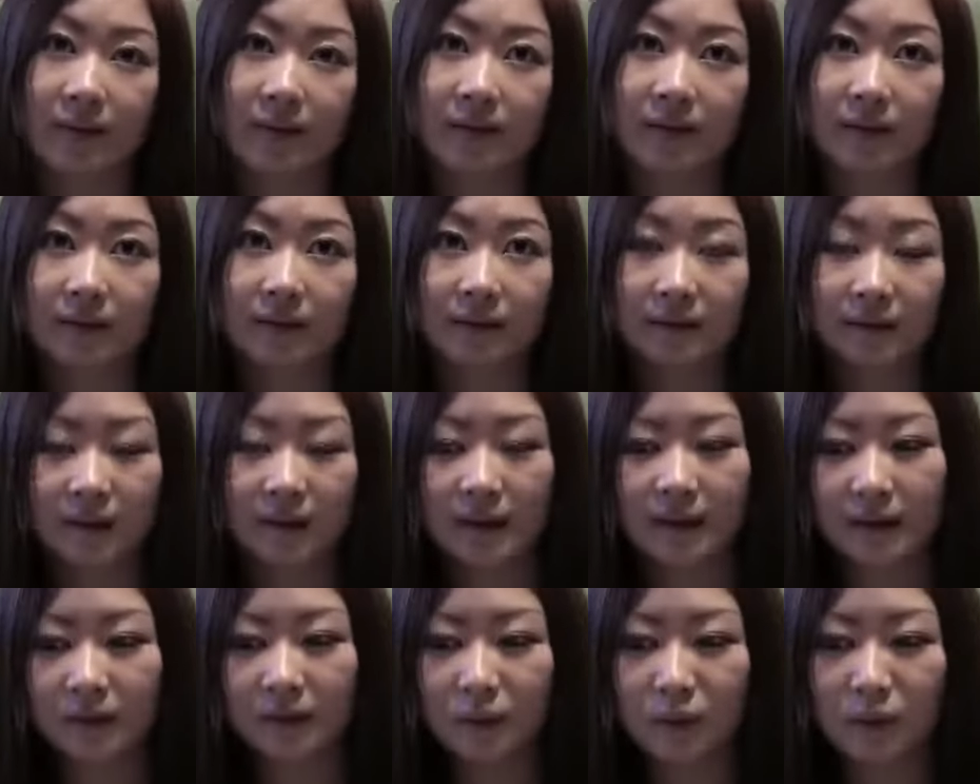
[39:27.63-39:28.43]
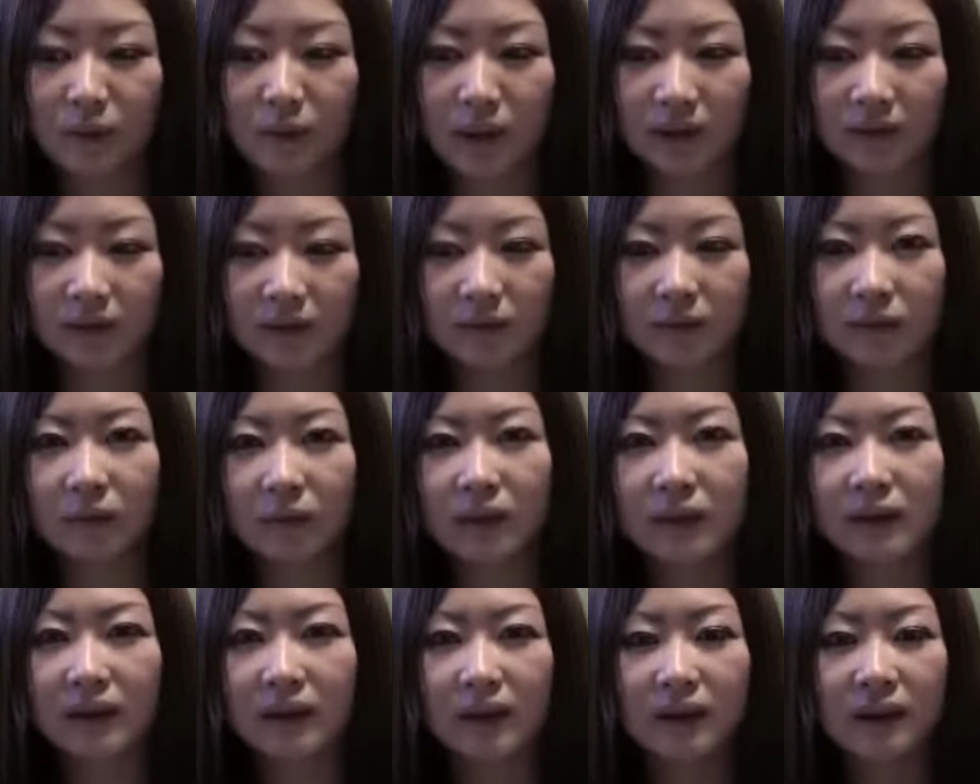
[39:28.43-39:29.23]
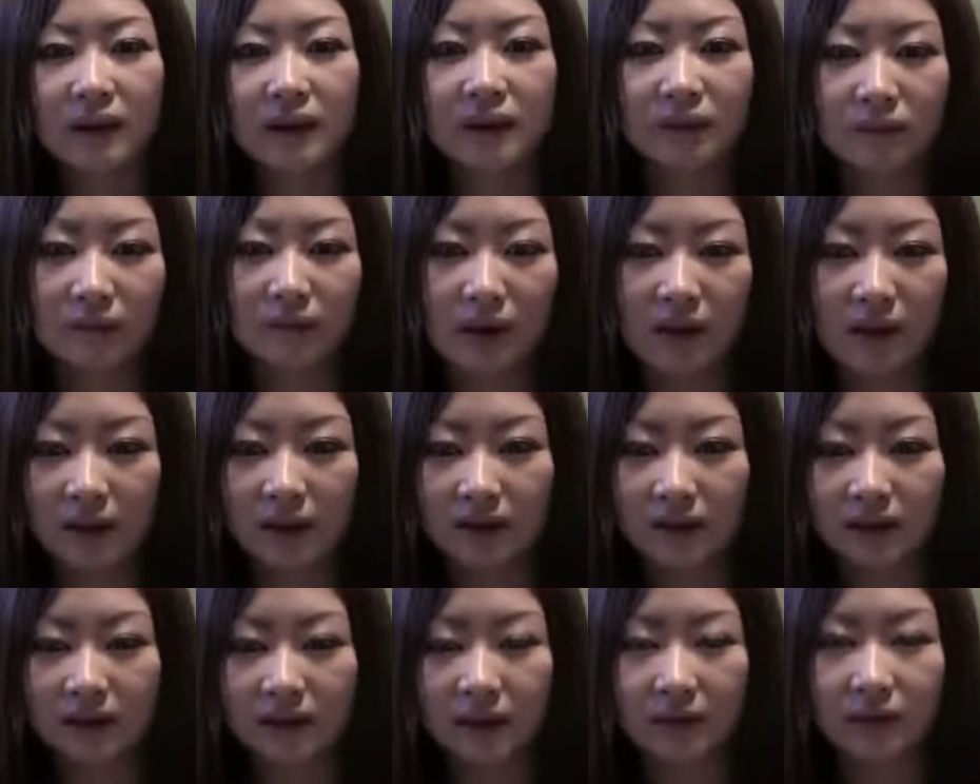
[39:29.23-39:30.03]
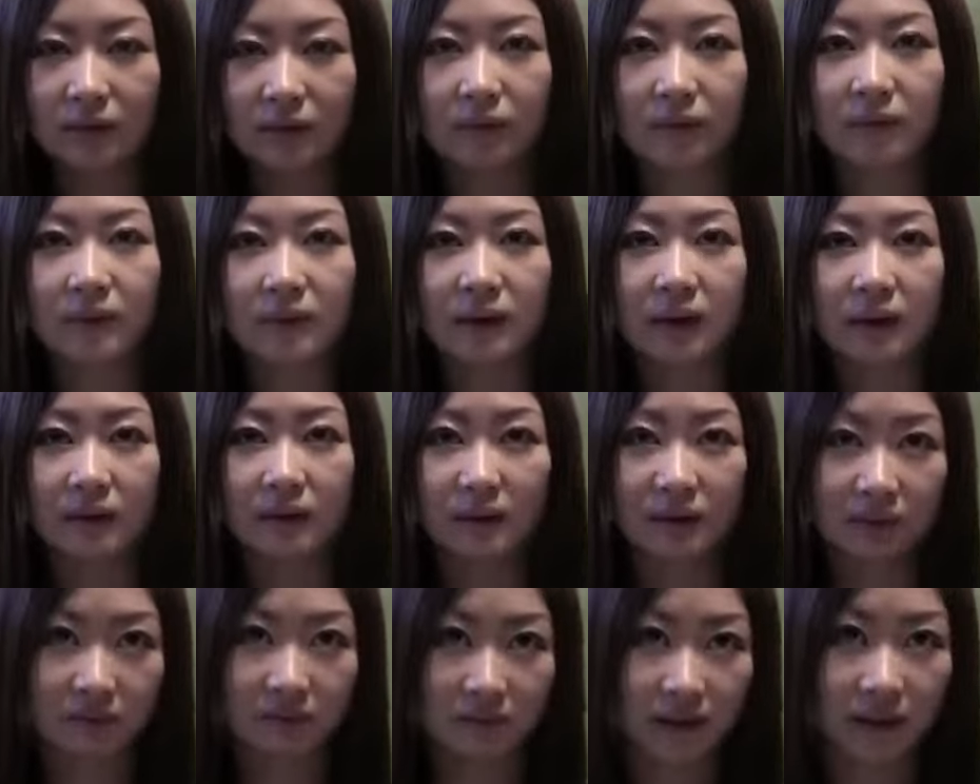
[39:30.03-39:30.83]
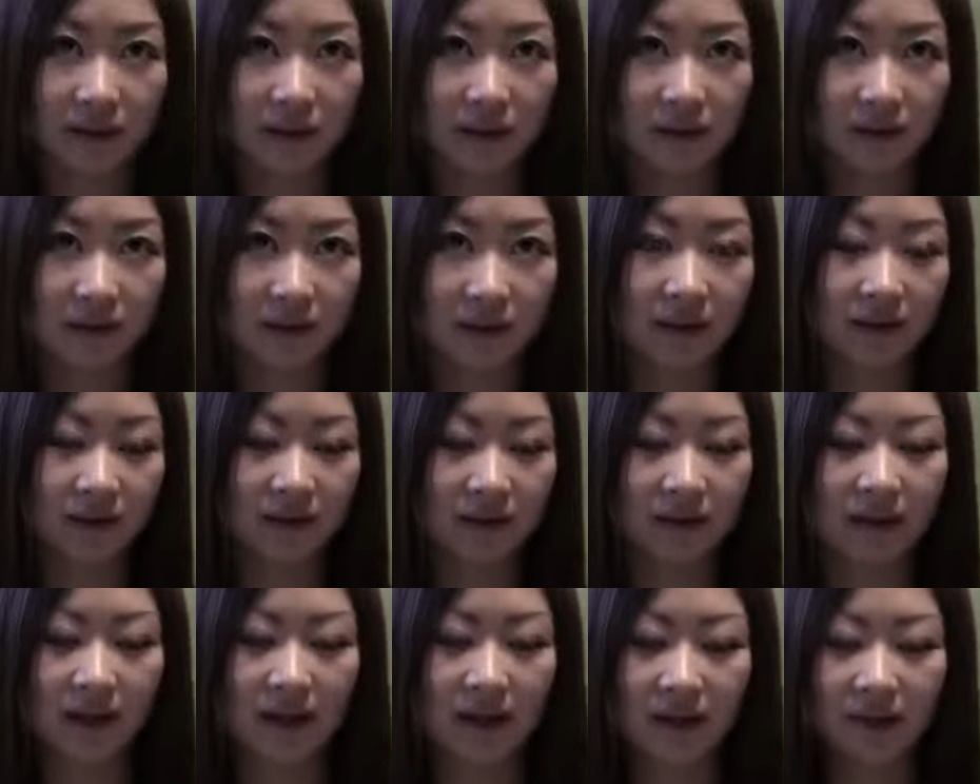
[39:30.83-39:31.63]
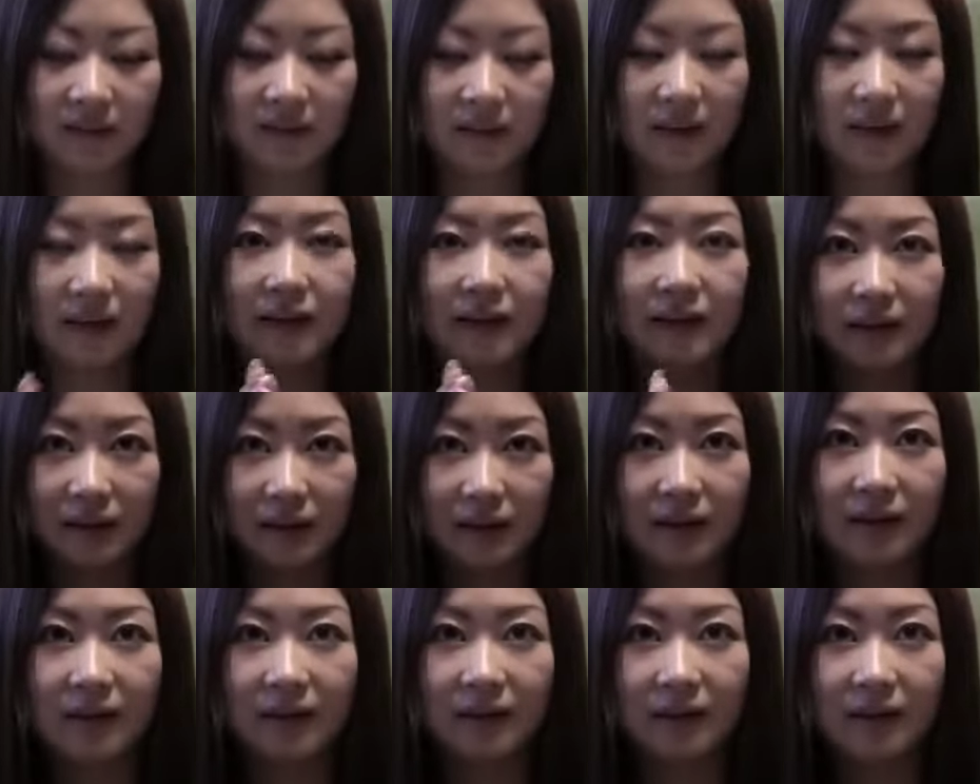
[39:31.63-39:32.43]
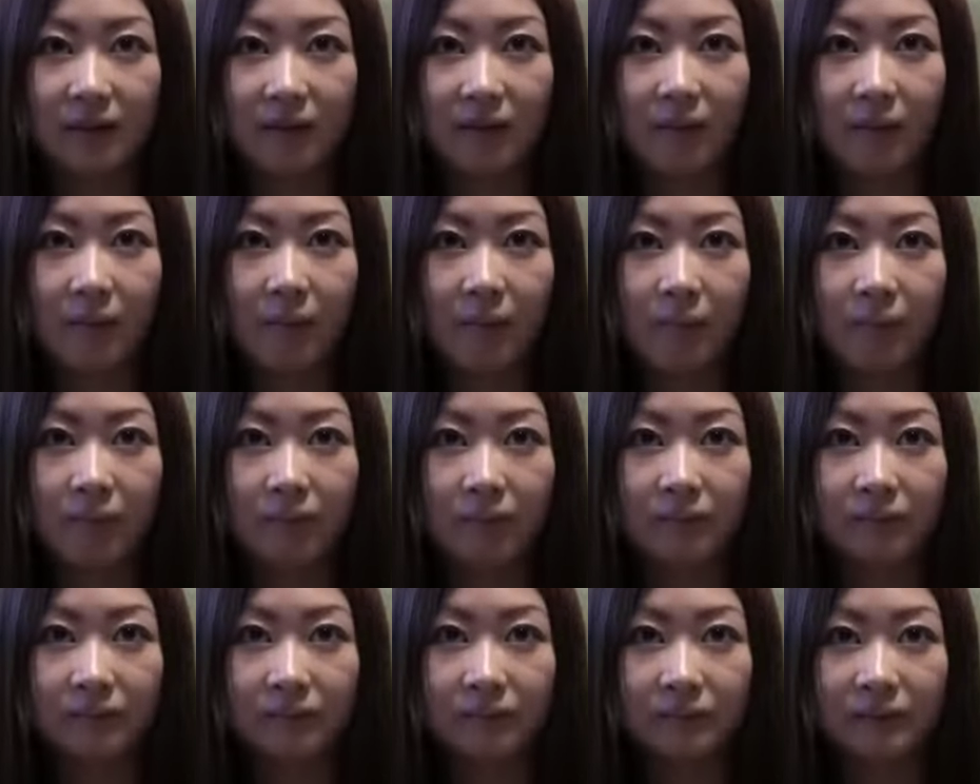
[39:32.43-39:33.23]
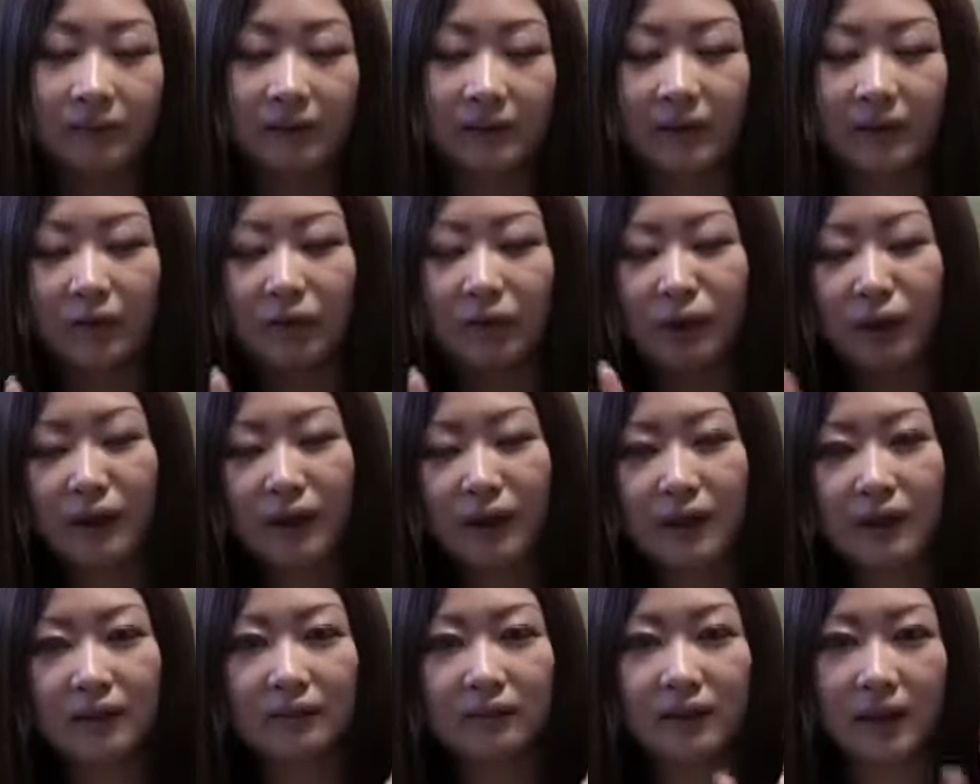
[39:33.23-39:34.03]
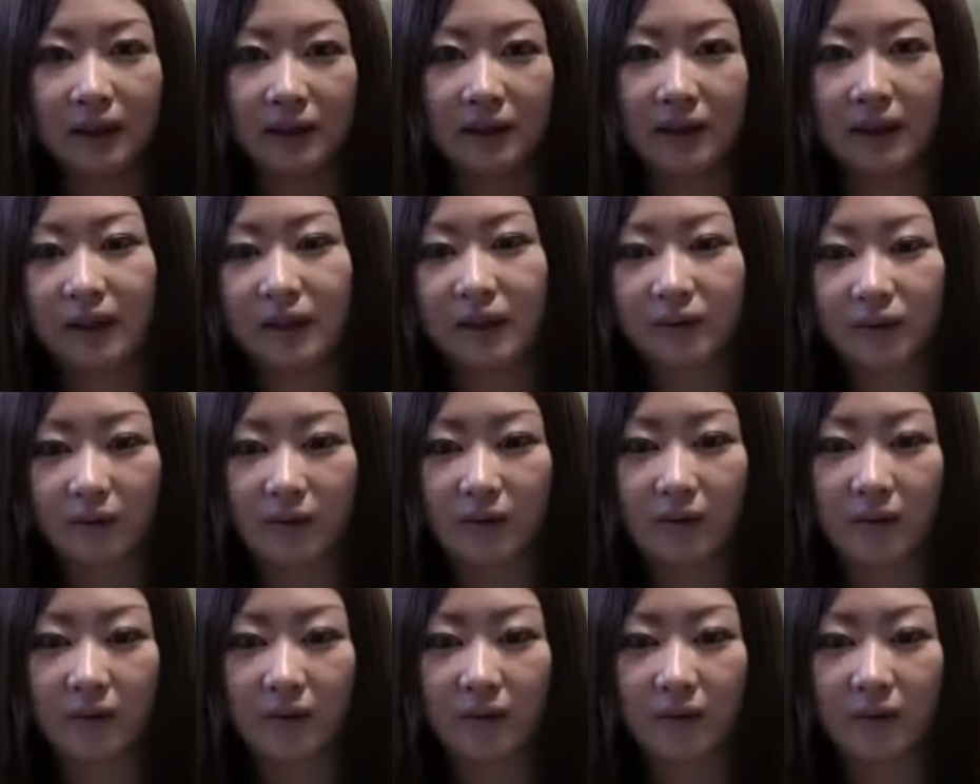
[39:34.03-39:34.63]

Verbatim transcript: で怖いの乗りたい人はジェットコースターに行くね間やねんなだから分かれるね結構